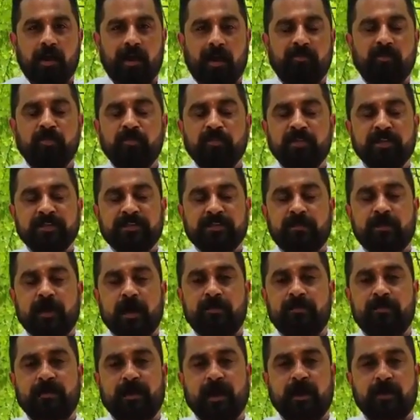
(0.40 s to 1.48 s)
अमूमन जब
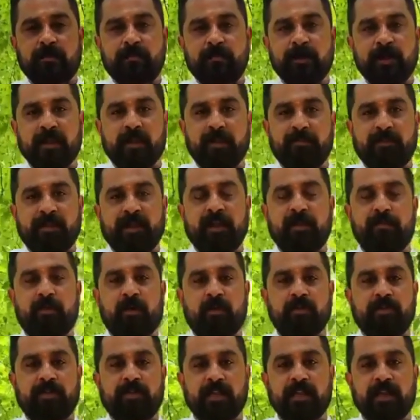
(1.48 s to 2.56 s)
आप घर पे पेड़
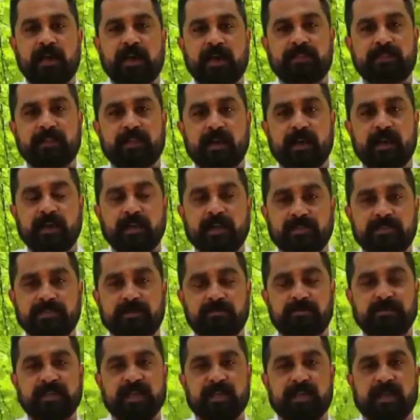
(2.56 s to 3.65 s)
पौधे लगाते हैं या
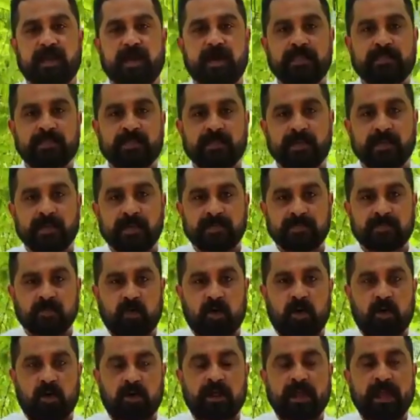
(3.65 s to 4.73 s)
सब्जियां लगाते हैं तो
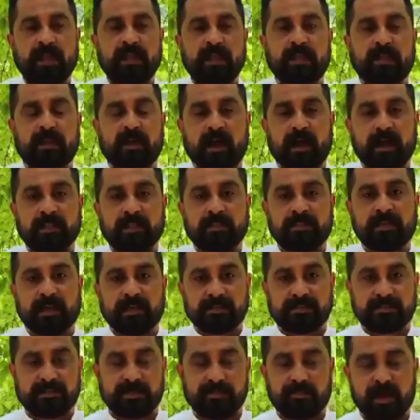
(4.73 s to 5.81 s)
ऑर्गेनिक खाद का
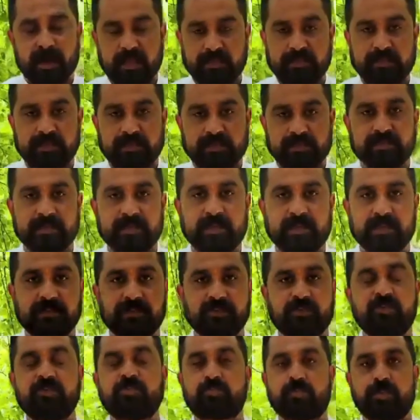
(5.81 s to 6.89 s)
इस्तेमाल करते हैं
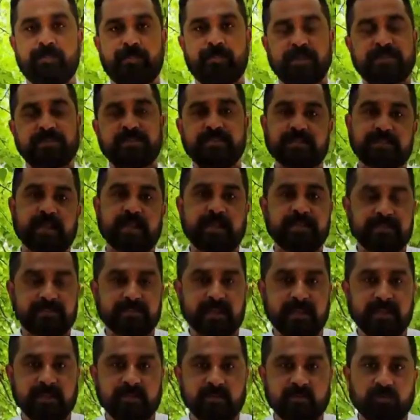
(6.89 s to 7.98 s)
क्योंकि उसमें पेस्टिसाइड्स
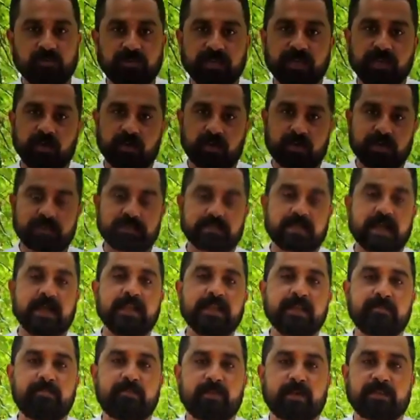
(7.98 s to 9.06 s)
नहीं होते और
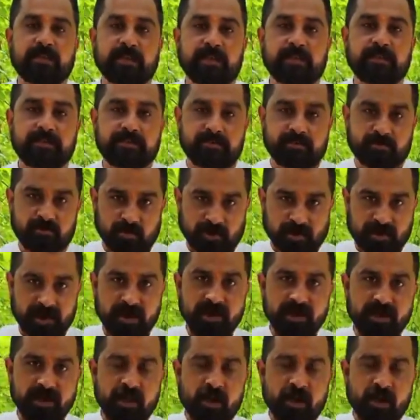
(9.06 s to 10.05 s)
रासायनिक प्रदर्श जो हैं